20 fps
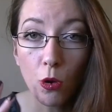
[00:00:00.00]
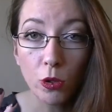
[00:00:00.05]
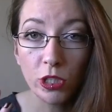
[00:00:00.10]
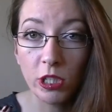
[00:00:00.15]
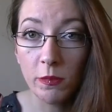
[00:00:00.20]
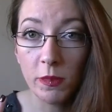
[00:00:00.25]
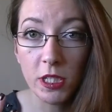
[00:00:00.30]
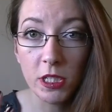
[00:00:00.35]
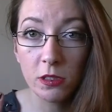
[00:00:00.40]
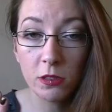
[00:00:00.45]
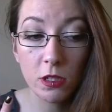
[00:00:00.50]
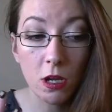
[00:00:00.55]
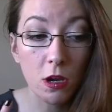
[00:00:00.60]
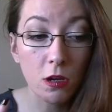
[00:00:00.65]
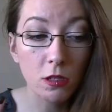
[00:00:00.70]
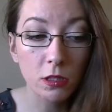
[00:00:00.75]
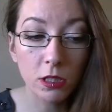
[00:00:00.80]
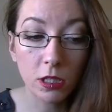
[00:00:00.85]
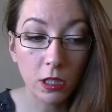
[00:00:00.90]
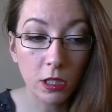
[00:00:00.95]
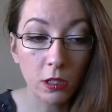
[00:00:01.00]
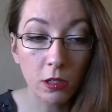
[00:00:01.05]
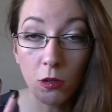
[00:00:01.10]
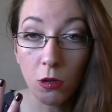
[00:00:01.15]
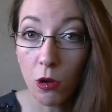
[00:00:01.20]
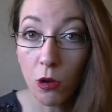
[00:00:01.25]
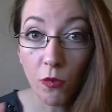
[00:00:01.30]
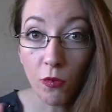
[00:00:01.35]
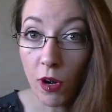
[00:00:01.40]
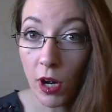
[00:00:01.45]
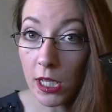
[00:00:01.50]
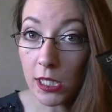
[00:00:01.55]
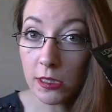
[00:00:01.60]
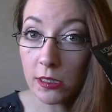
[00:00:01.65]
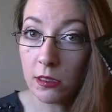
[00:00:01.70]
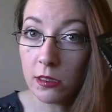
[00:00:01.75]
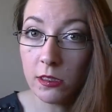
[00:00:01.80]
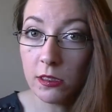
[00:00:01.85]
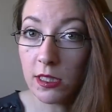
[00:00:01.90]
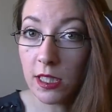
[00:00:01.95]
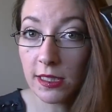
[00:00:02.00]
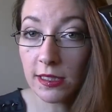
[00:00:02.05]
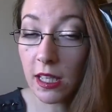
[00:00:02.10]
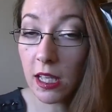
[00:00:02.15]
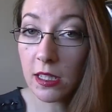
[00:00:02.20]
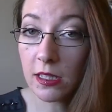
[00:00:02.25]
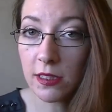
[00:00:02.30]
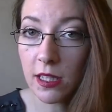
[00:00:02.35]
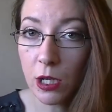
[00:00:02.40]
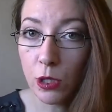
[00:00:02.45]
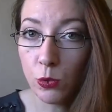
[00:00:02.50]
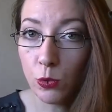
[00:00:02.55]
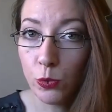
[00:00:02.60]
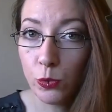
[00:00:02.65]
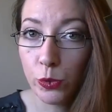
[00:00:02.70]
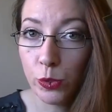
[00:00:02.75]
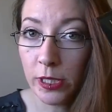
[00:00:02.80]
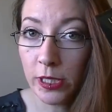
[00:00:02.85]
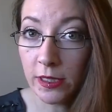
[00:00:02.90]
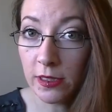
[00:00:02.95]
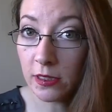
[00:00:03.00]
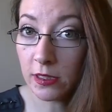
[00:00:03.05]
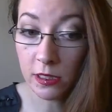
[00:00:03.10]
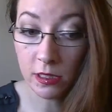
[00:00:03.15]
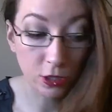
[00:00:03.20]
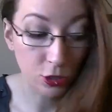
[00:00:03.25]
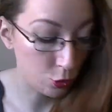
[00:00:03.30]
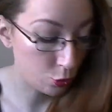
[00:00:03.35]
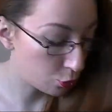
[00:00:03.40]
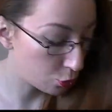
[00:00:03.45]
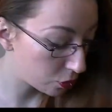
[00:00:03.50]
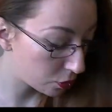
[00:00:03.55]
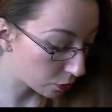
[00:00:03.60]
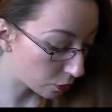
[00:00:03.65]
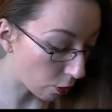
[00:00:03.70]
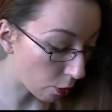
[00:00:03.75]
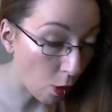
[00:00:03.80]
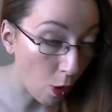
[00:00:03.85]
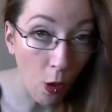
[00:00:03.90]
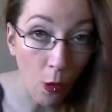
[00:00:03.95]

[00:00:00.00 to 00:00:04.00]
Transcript: on émulsionne et voilà ça se rince à l'eau et c'est juste